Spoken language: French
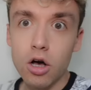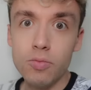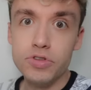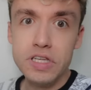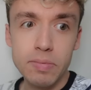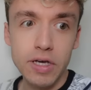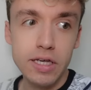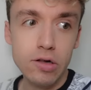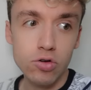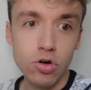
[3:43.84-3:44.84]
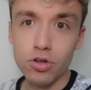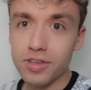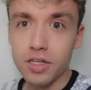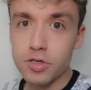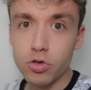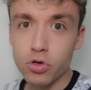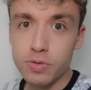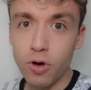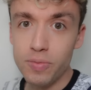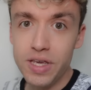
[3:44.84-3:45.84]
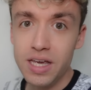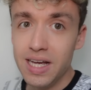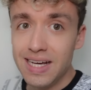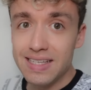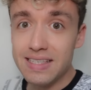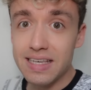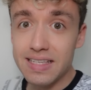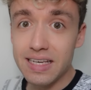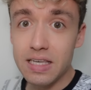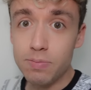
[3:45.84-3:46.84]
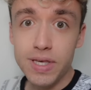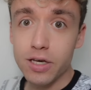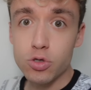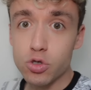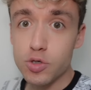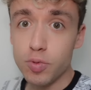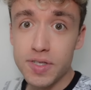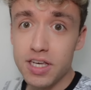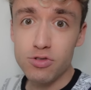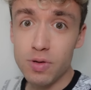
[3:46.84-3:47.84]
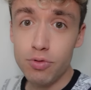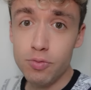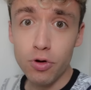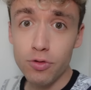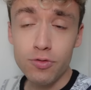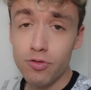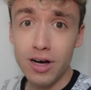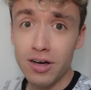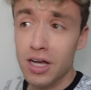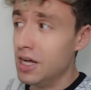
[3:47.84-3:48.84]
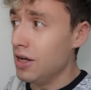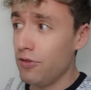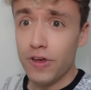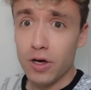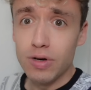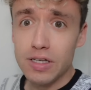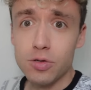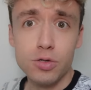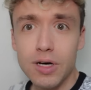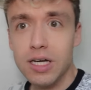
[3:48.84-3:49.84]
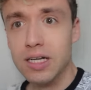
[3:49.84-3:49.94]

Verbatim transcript: Me dites pas qu'il est encore en train de se transformer. Si c'est ça, c'est pire que ce que je pensais. Je vais plus pouvoir faire quoi que ce soit.